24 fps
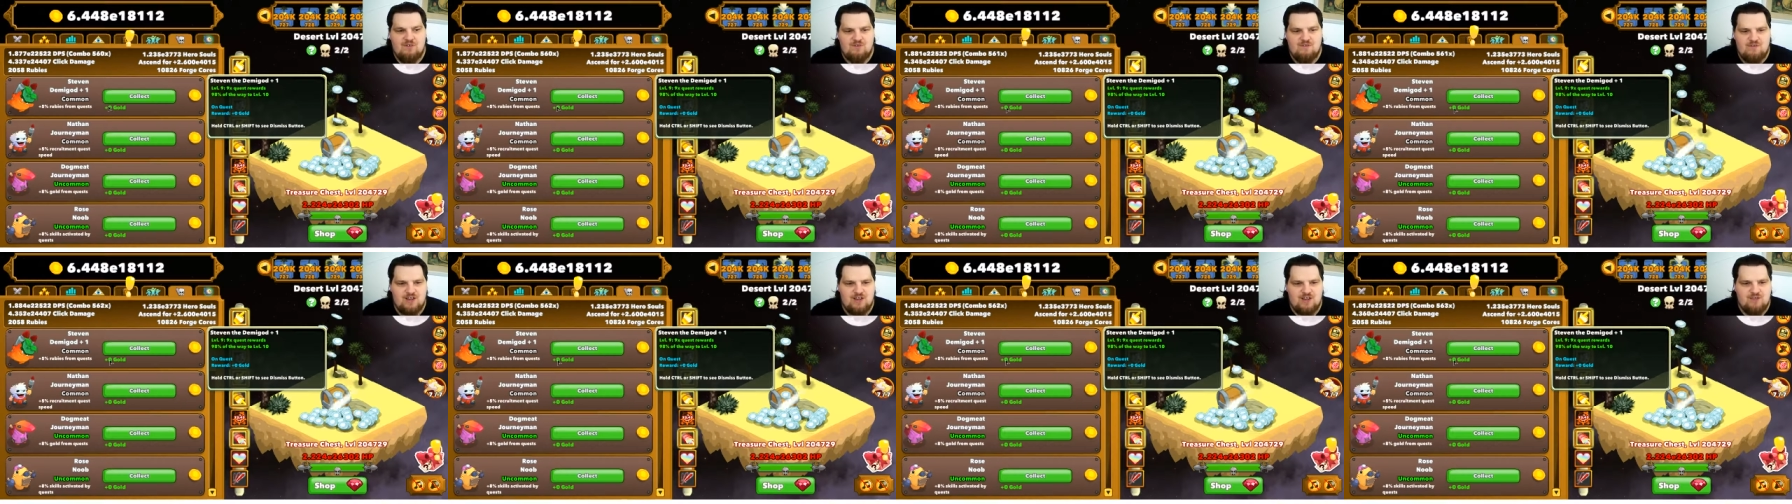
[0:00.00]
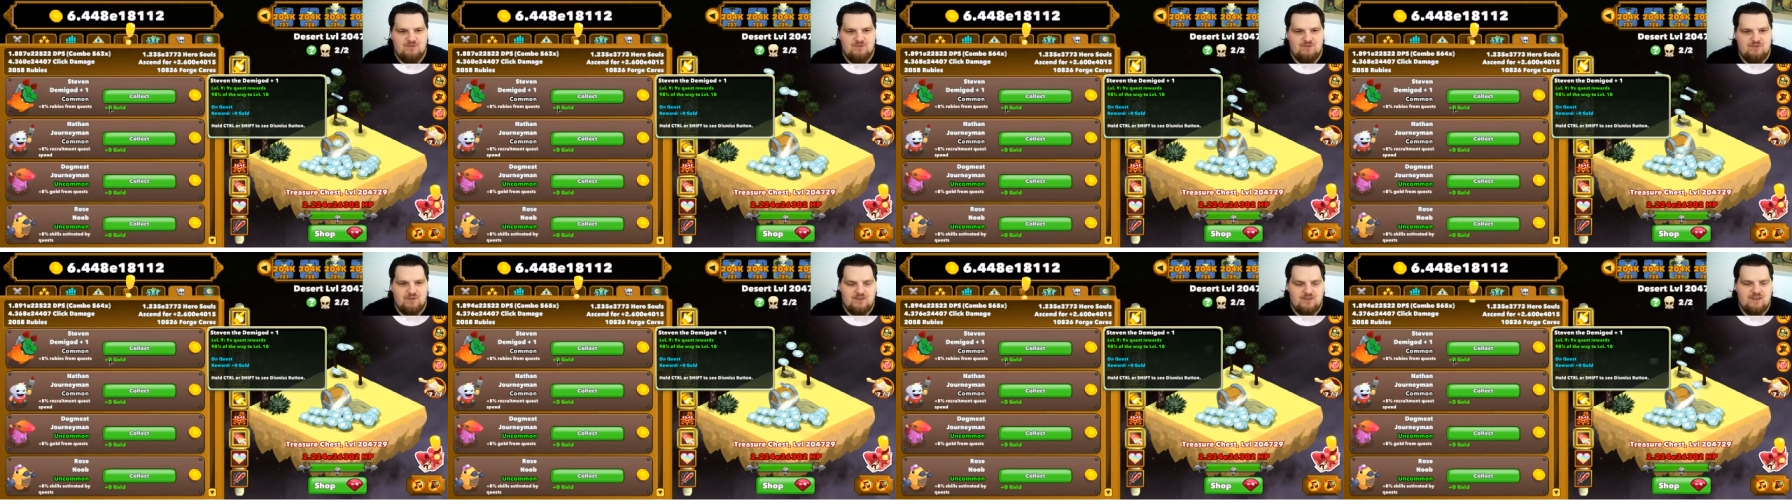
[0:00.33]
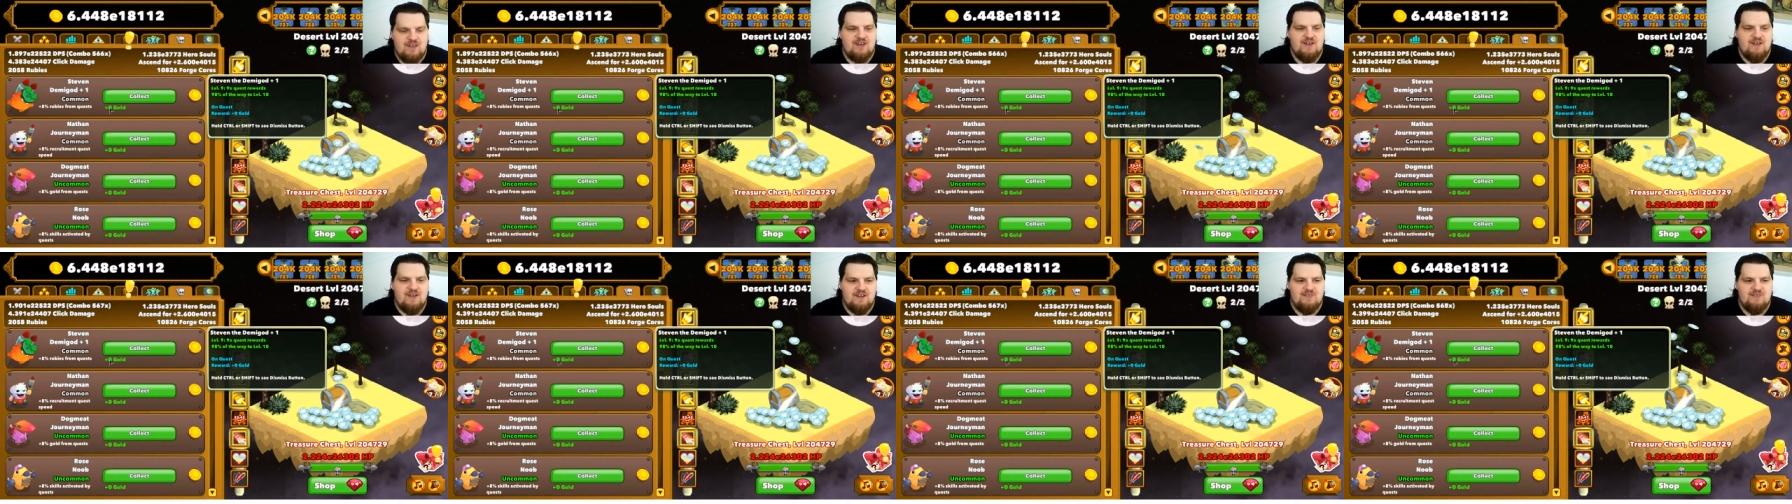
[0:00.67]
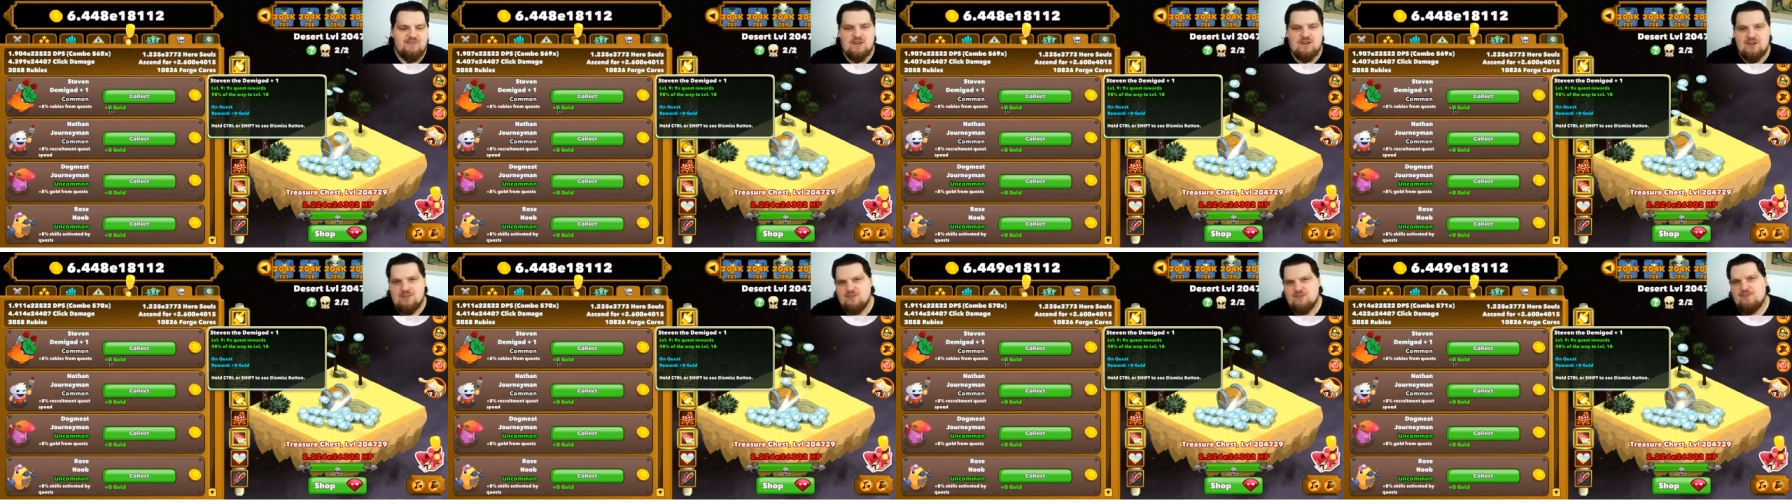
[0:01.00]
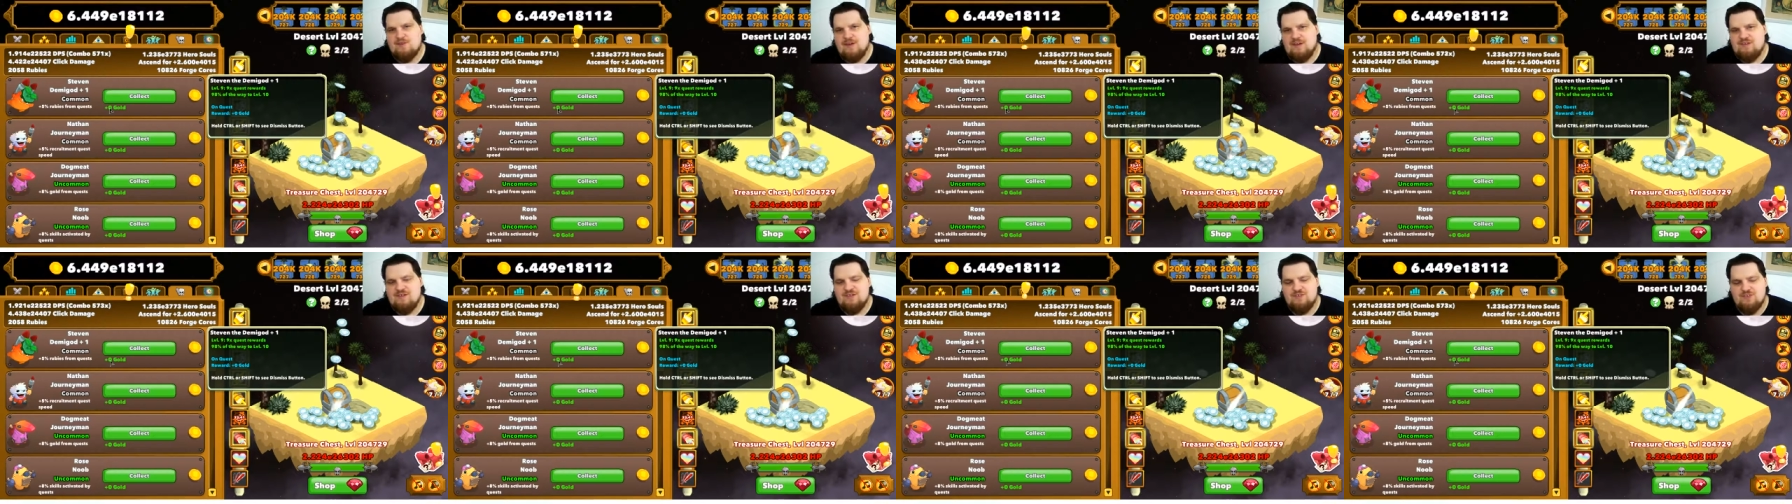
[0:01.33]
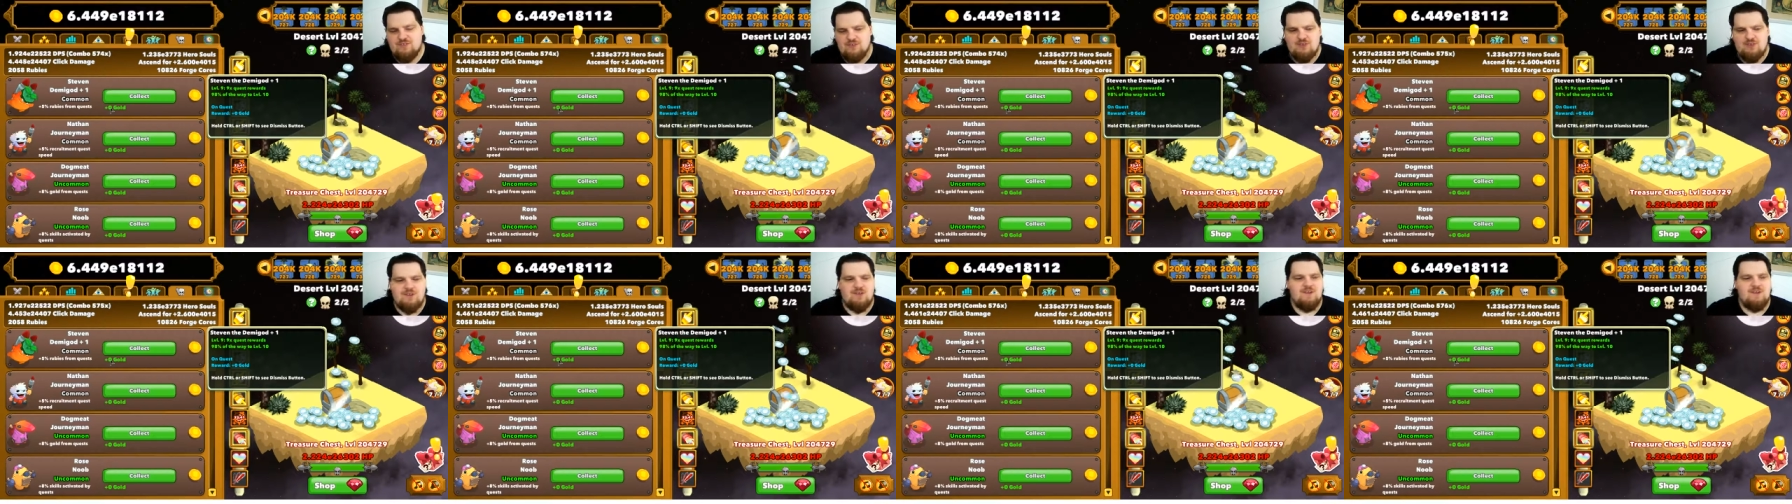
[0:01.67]
Wert auf Null. Ne, weil es normalerweise
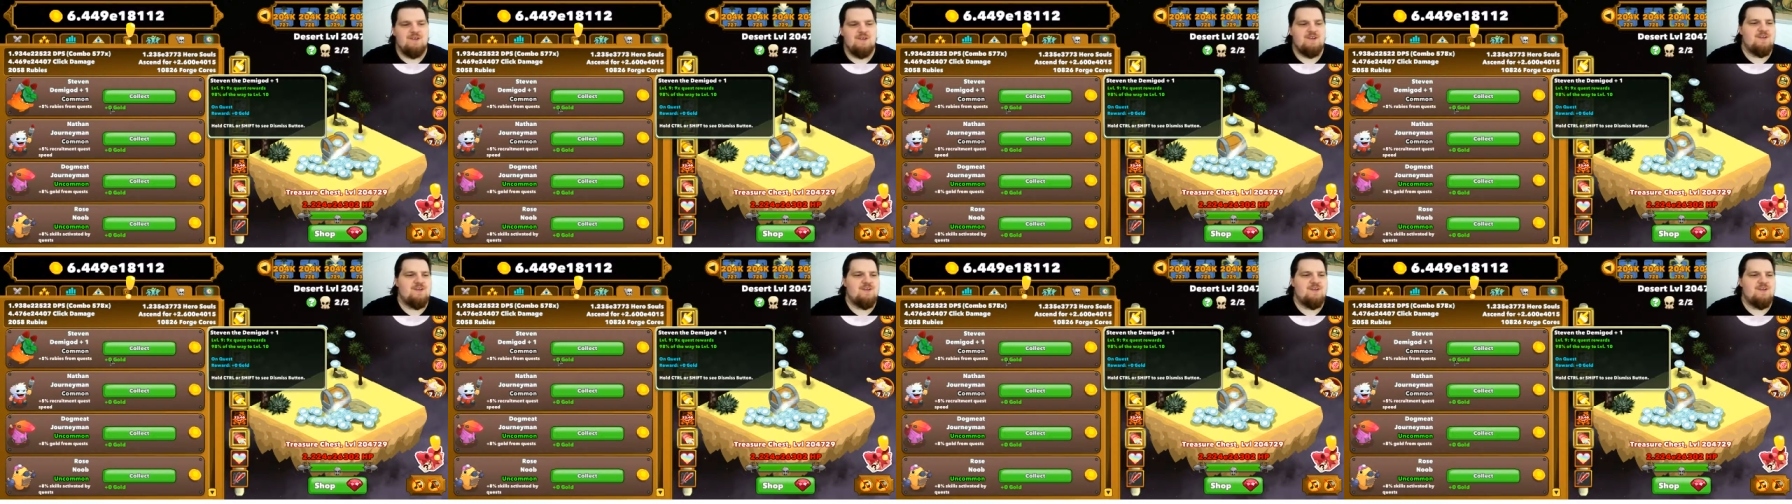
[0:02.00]
so.